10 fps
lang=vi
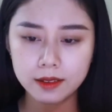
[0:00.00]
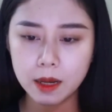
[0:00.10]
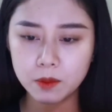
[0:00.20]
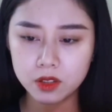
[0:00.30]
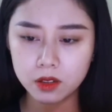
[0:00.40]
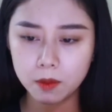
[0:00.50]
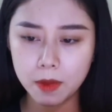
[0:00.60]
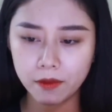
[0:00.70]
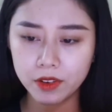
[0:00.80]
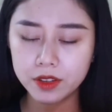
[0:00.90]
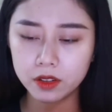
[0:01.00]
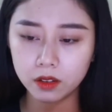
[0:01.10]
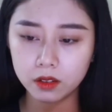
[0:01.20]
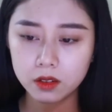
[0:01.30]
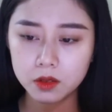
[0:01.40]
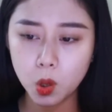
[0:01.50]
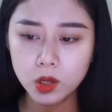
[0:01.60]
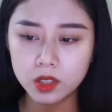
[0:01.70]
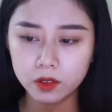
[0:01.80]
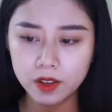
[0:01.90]
Năm xưa mẹ với Dượng
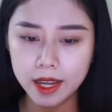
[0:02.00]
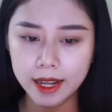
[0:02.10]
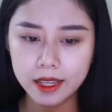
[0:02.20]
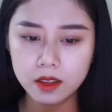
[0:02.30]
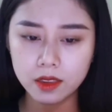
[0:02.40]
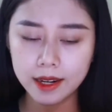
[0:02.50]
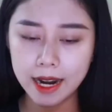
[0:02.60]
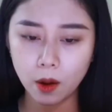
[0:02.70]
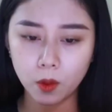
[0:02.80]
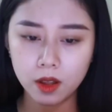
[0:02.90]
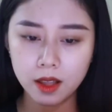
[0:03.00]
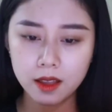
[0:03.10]
đối xử với anh ấy như thế nào?